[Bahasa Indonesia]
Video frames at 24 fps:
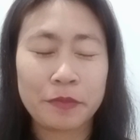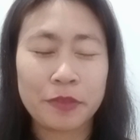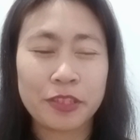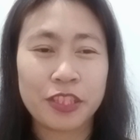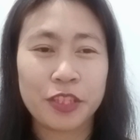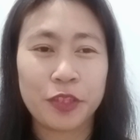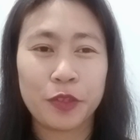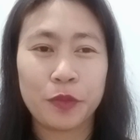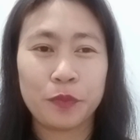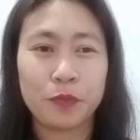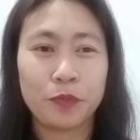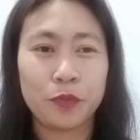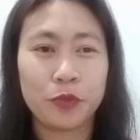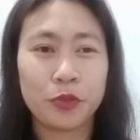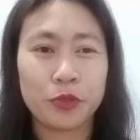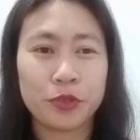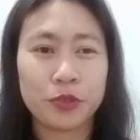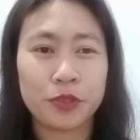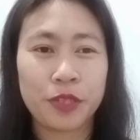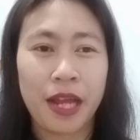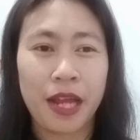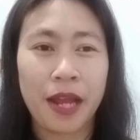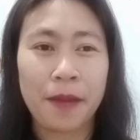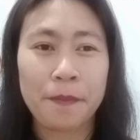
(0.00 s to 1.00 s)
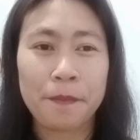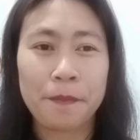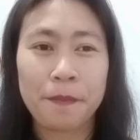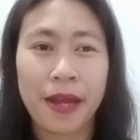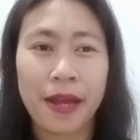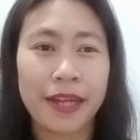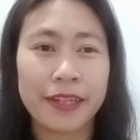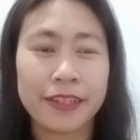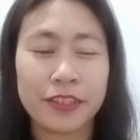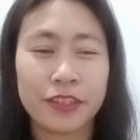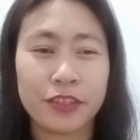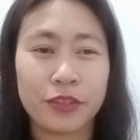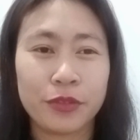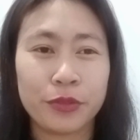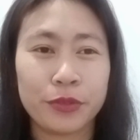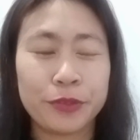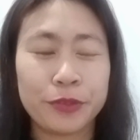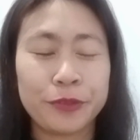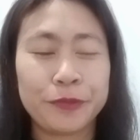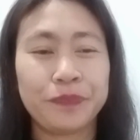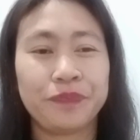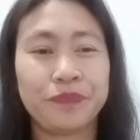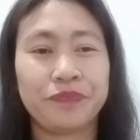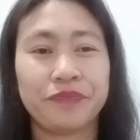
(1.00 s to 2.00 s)
meskipun apa
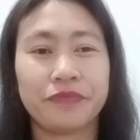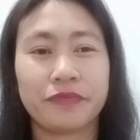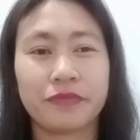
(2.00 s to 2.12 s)
itu